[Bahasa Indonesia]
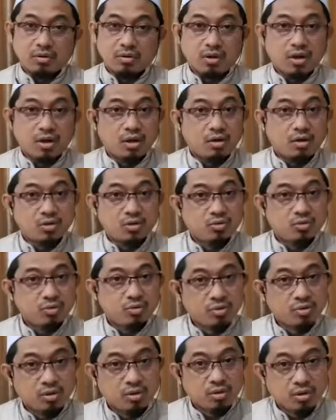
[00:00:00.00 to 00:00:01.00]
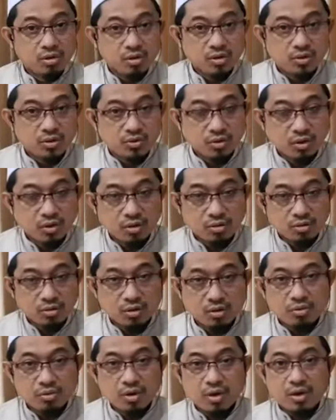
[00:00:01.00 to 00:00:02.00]
oleh Rasulullah
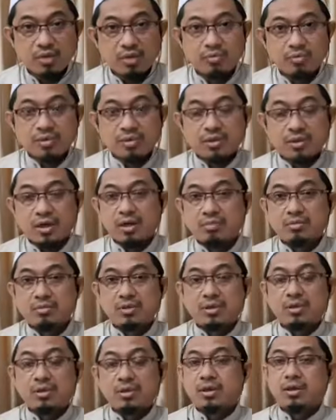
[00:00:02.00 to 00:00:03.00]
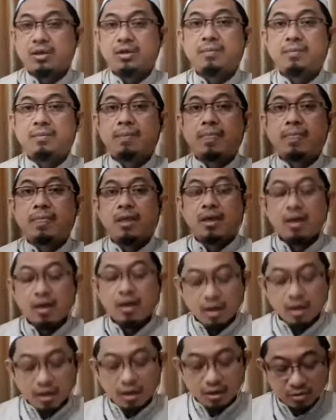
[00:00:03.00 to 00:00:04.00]
Shallallahu Alaihi Wasallam sendiri
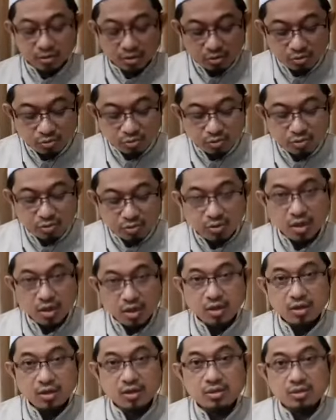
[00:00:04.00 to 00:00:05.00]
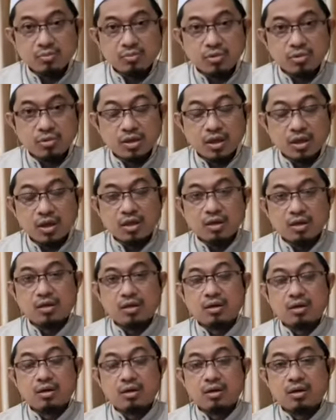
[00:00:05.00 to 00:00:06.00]
atau juga
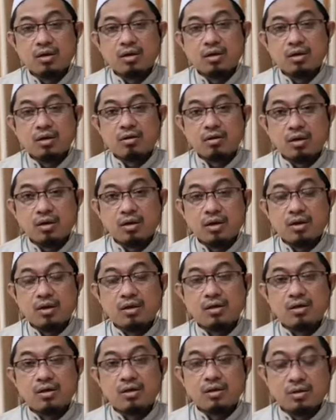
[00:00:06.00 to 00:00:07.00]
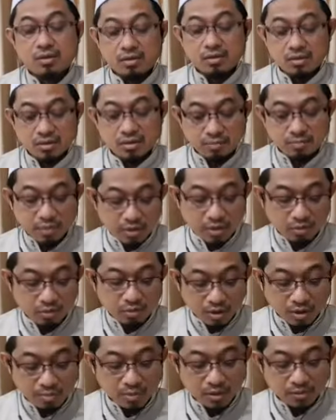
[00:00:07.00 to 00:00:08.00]
disebutkan oleh eh, para
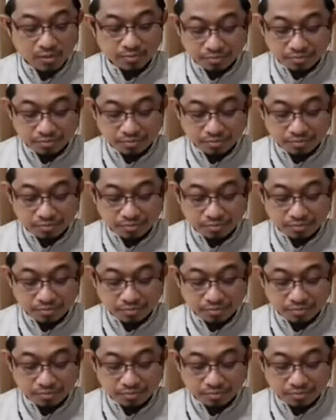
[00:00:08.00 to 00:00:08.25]
ulama.